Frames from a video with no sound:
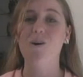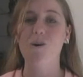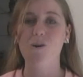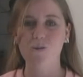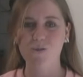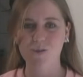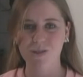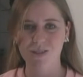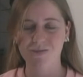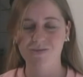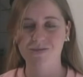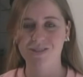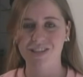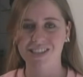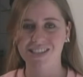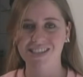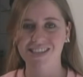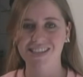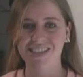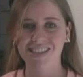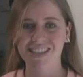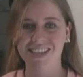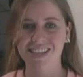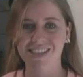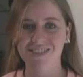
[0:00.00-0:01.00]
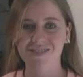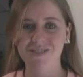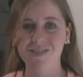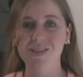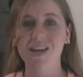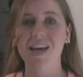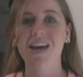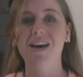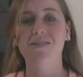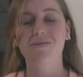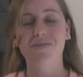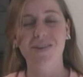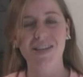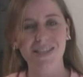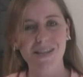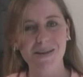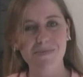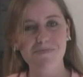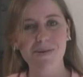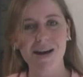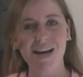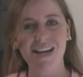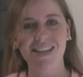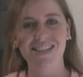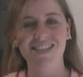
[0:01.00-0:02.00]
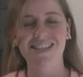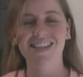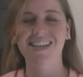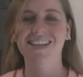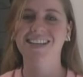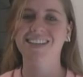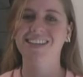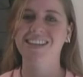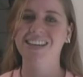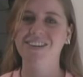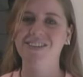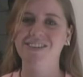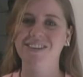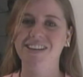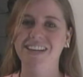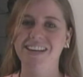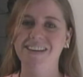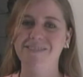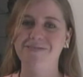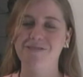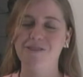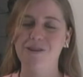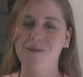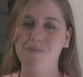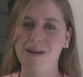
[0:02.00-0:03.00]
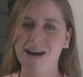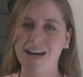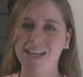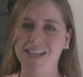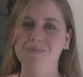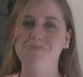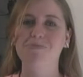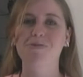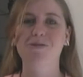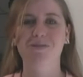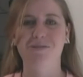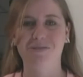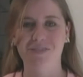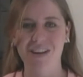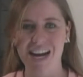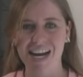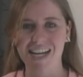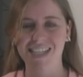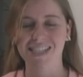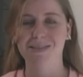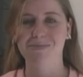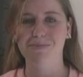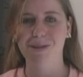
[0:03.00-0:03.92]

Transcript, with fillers: 11 franciscanos fazem parte da categoria formada por frades